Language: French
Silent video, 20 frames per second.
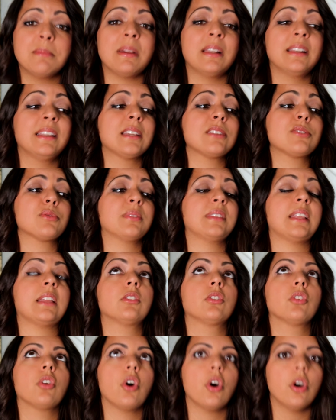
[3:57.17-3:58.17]
malgré son
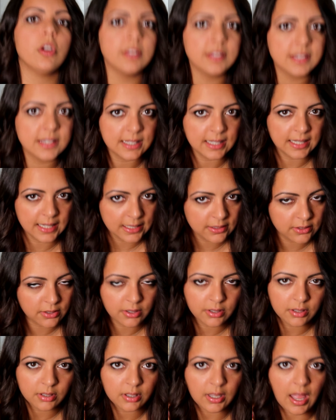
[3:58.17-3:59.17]
atroce
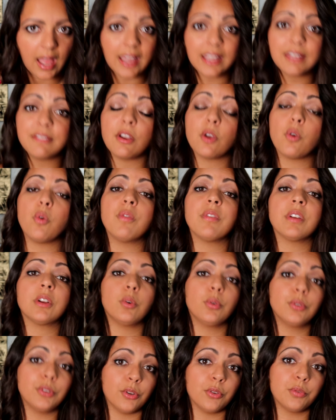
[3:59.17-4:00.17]
laideur, arrive à
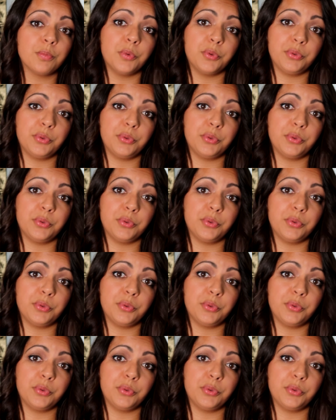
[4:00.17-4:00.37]
convaincre autant de